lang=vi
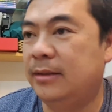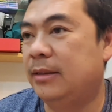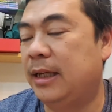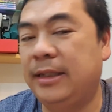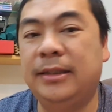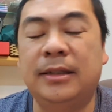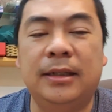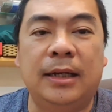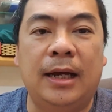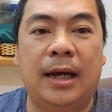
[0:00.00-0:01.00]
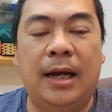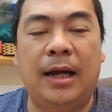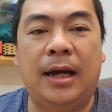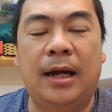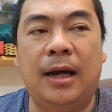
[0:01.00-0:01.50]
Thì
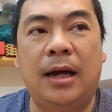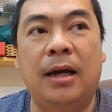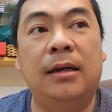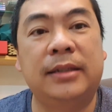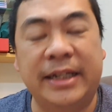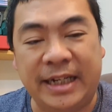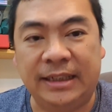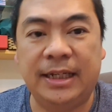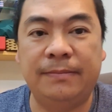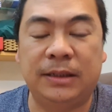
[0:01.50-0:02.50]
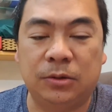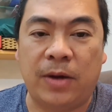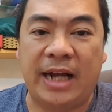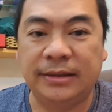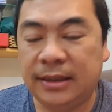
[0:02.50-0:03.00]
à, cái cách thêm thanh
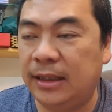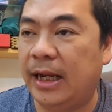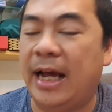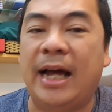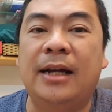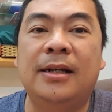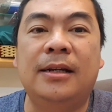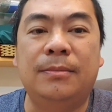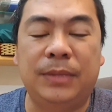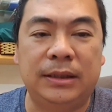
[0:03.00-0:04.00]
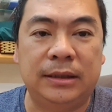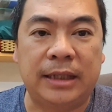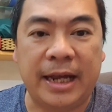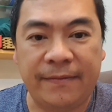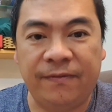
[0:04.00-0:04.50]
khoản chính là mình
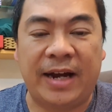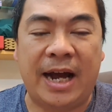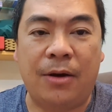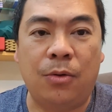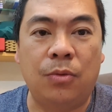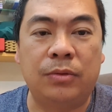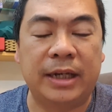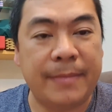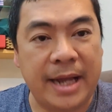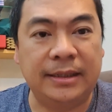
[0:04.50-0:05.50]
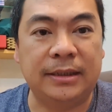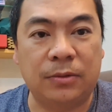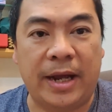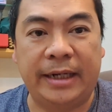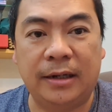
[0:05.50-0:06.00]
thêm vào cái bể thanh
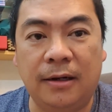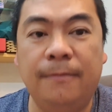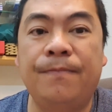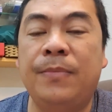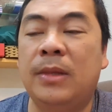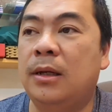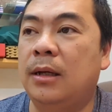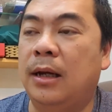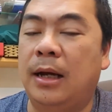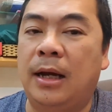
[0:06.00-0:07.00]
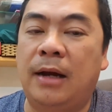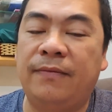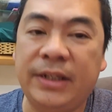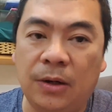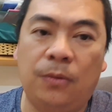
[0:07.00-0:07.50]
khoản đó. À,
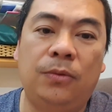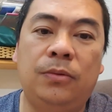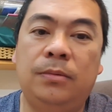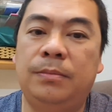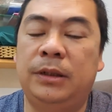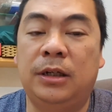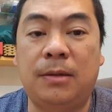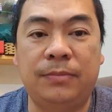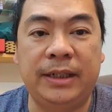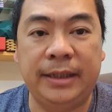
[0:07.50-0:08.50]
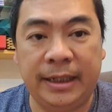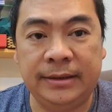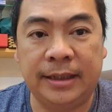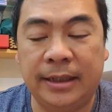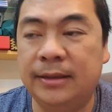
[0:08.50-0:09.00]
ví dụ mình nói đồng Renec
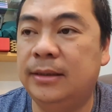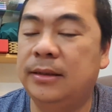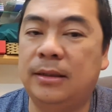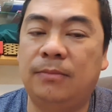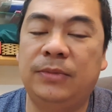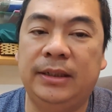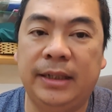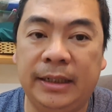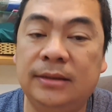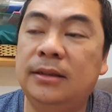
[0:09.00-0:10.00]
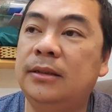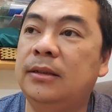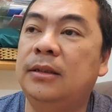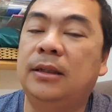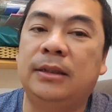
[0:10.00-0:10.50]
nha, đồng Renec
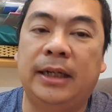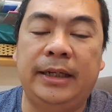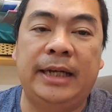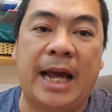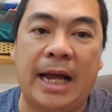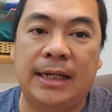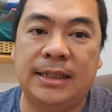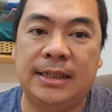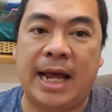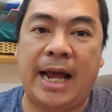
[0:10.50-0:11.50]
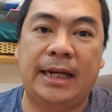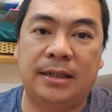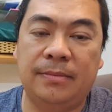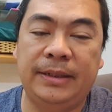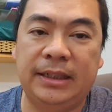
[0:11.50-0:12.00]
thì sàn
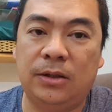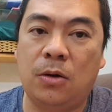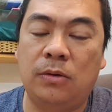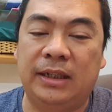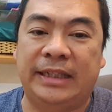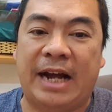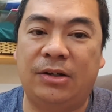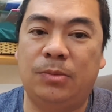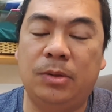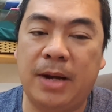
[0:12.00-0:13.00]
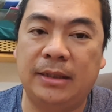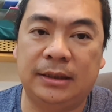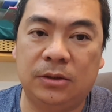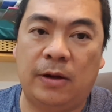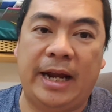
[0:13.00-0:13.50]
Remitano đã tạo ra một cái bể
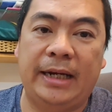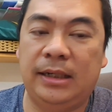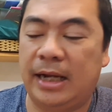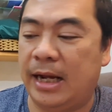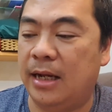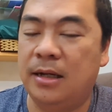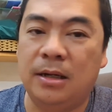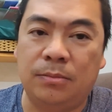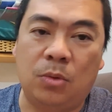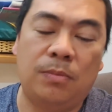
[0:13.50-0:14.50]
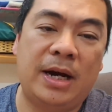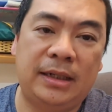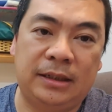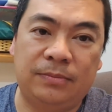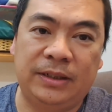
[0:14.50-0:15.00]
thanh khoản là một bên
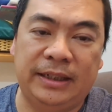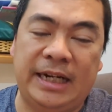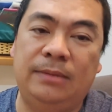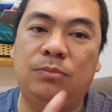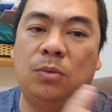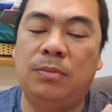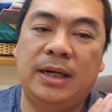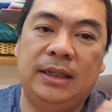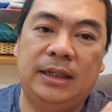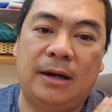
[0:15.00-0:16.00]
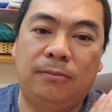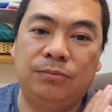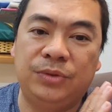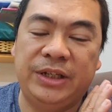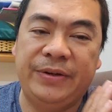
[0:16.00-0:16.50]
là đồng Renec, một bên là
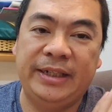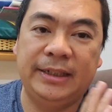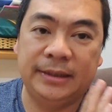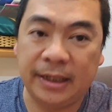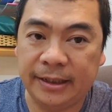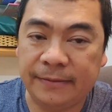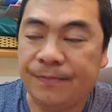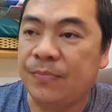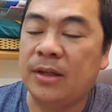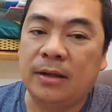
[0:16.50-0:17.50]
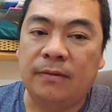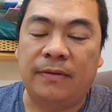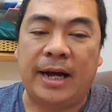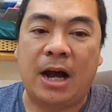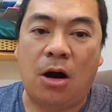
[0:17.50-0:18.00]
đồng u ét đê tê,
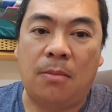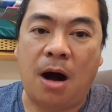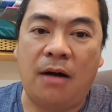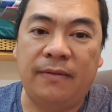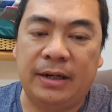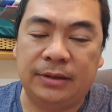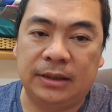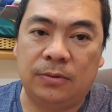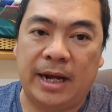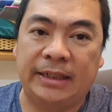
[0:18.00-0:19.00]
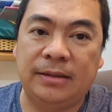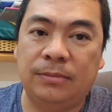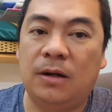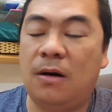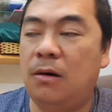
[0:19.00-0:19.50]
và họ bỏ vào thanh khoản trong
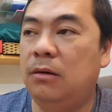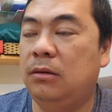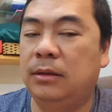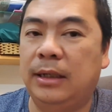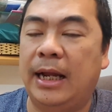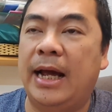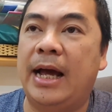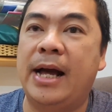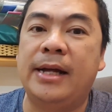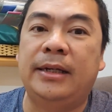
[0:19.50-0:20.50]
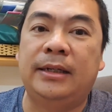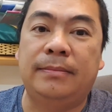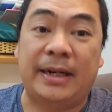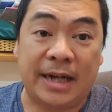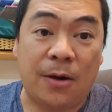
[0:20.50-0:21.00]
đó là
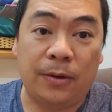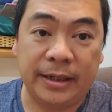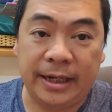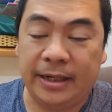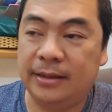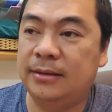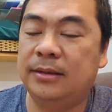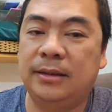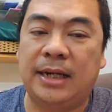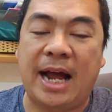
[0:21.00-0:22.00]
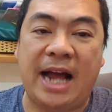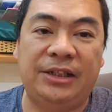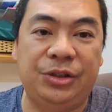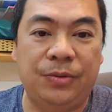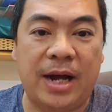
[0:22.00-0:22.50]
ban đầu đó nha, là hai
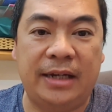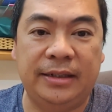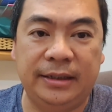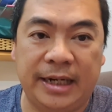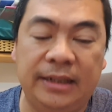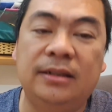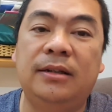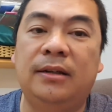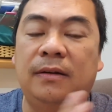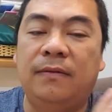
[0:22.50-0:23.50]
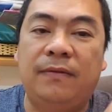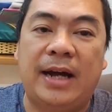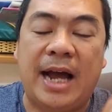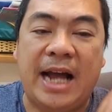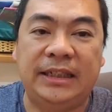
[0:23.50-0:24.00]
triệu hai Renec và
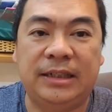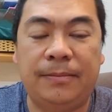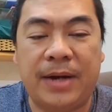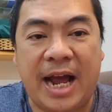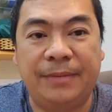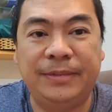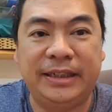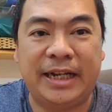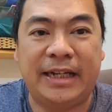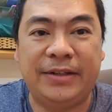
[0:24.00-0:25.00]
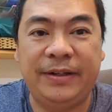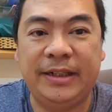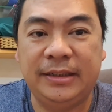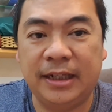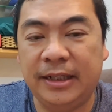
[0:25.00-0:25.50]
hai trăm hai mươi nghìn u ét
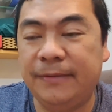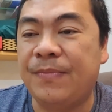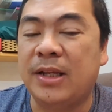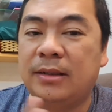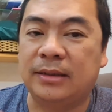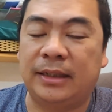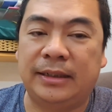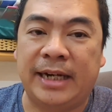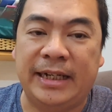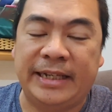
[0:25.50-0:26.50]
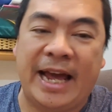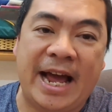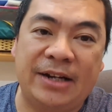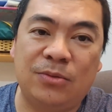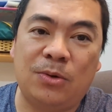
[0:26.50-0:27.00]
đê tê. Thành ra
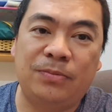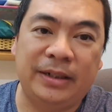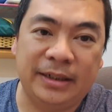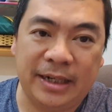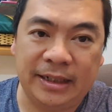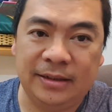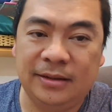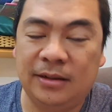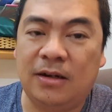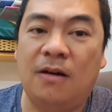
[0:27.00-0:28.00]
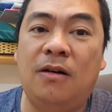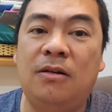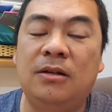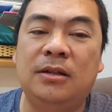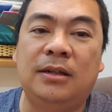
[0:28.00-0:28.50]
giá của một Renec nó
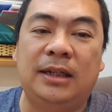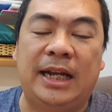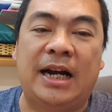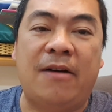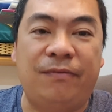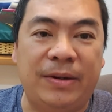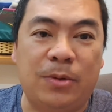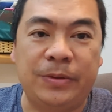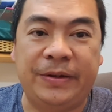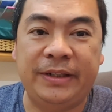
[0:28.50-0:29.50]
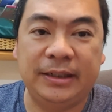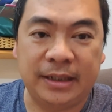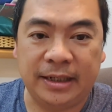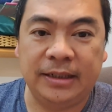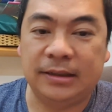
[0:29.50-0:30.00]
là không phẩy một u ét đê
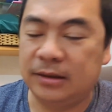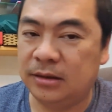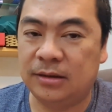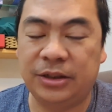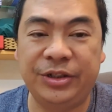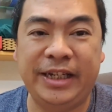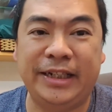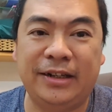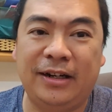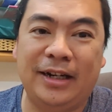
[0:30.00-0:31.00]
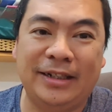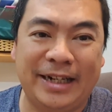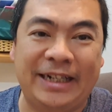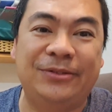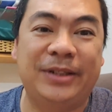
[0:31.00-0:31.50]
tê. Tuy nhiên đó là cái
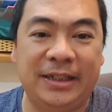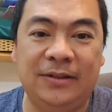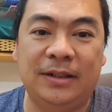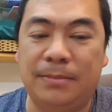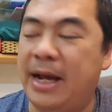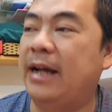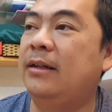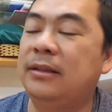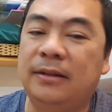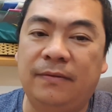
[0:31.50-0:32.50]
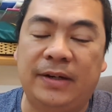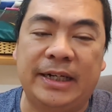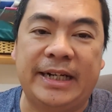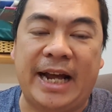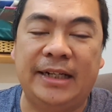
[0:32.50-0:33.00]
ngày đầu tiên thôi các bạn. Và
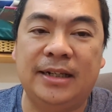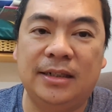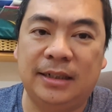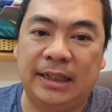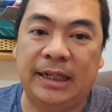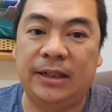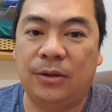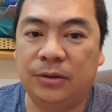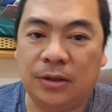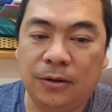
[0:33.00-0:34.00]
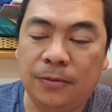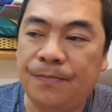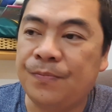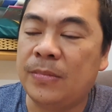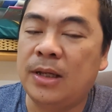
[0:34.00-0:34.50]
cái cán cân nó đã thay đổi rồi.
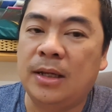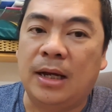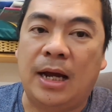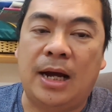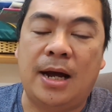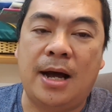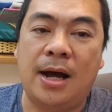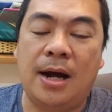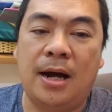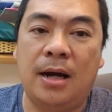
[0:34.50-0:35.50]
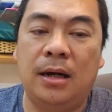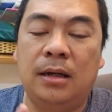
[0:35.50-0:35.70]
À,